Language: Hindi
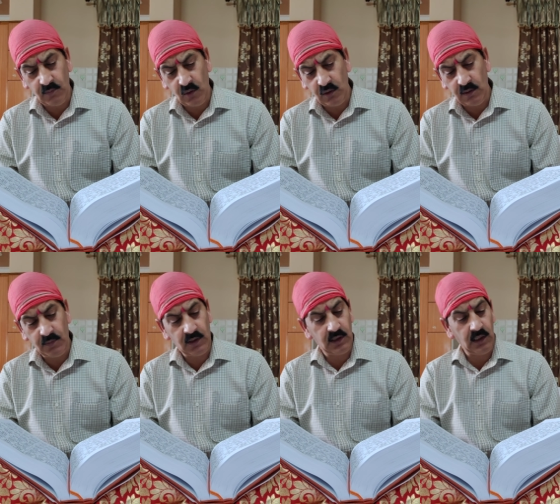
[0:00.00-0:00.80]
मोग
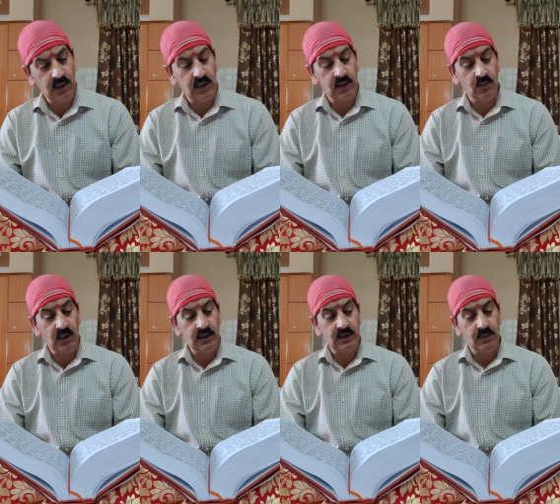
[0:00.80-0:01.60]
विख्याता
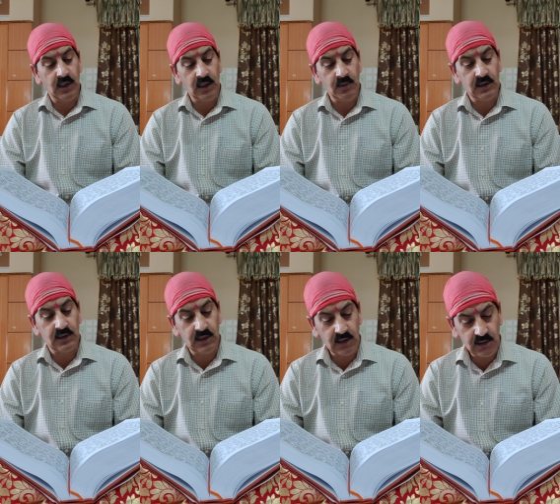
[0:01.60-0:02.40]
हनुमान जी बार बार
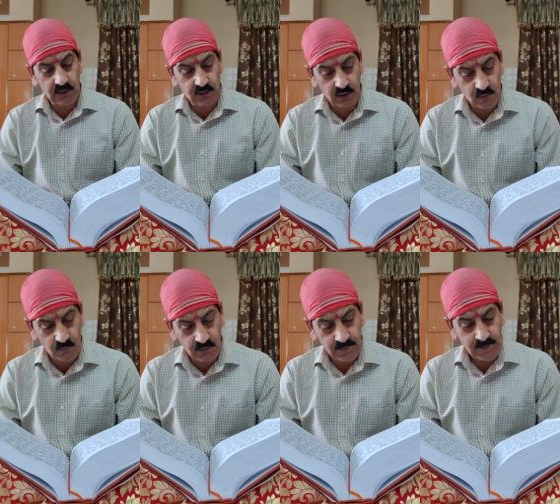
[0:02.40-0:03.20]
सीता जी के
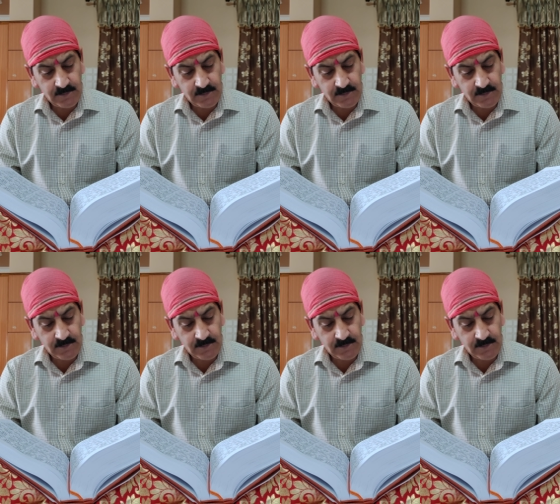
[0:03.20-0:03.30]
चरणों में